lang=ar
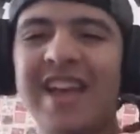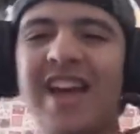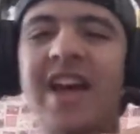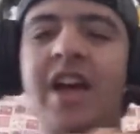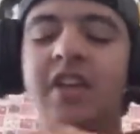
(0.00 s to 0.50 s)

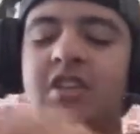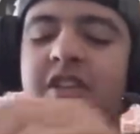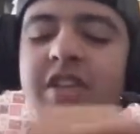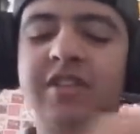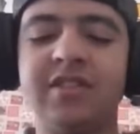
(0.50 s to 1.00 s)
اه
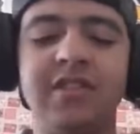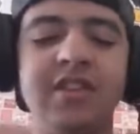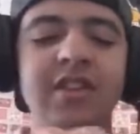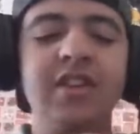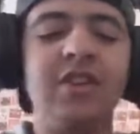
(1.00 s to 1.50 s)
شيت
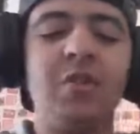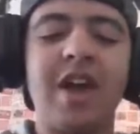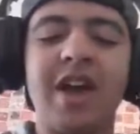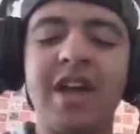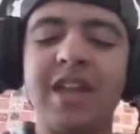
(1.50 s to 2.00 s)

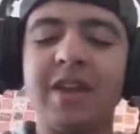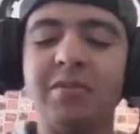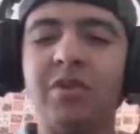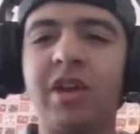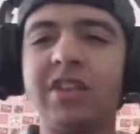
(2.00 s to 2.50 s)
واخيرا
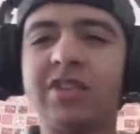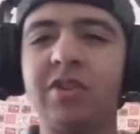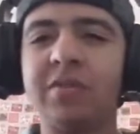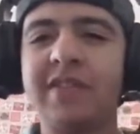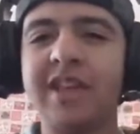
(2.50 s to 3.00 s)
بدون
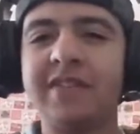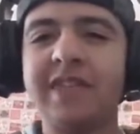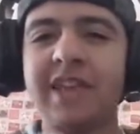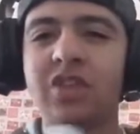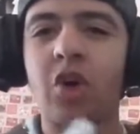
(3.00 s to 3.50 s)
نقصرو مزيان في
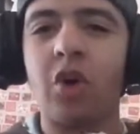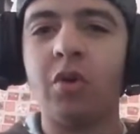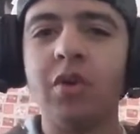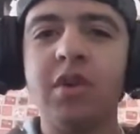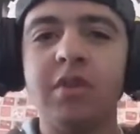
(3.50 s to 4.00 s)
سياس جو
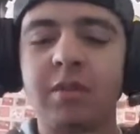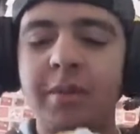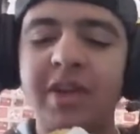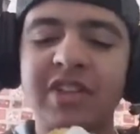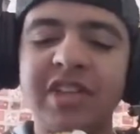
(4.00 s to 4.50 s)
ما
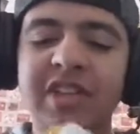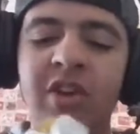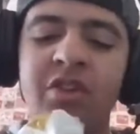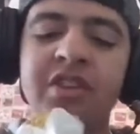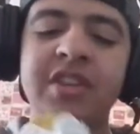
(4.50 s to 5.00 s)
بقاش عندي
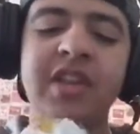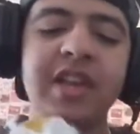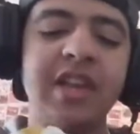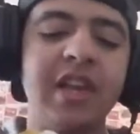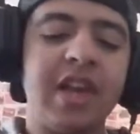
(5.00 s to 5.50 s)
عذر
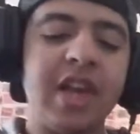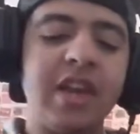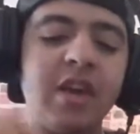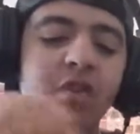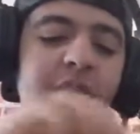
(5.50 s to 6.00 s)
ديال
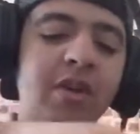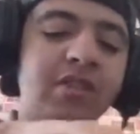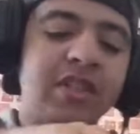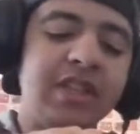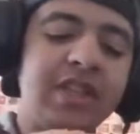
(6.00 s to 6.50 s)
انه
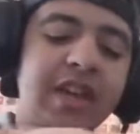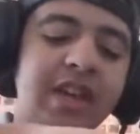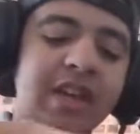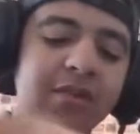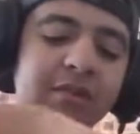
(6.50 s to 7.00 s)
ماوس
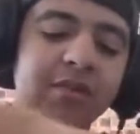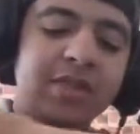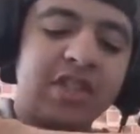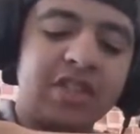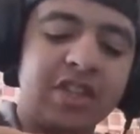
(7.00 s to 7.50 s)
عيانه ماوس
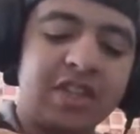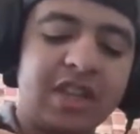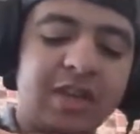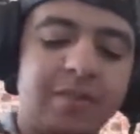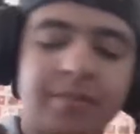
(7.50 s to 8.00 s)
ديال 20
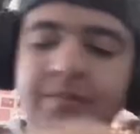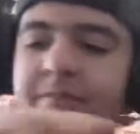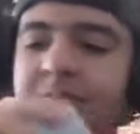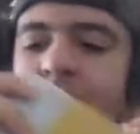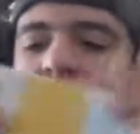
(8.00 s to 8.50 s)
درهم
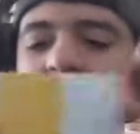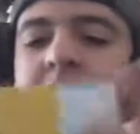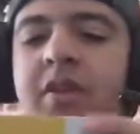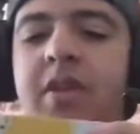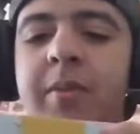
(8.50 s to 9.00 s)

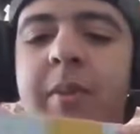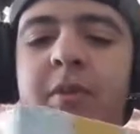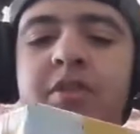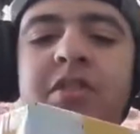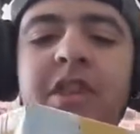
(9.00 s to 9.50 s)
دابا
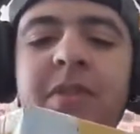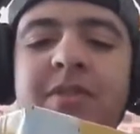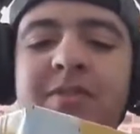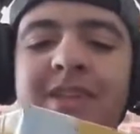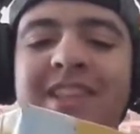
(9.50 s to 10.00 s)
ماوس ديال
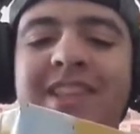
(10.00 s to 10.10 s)
500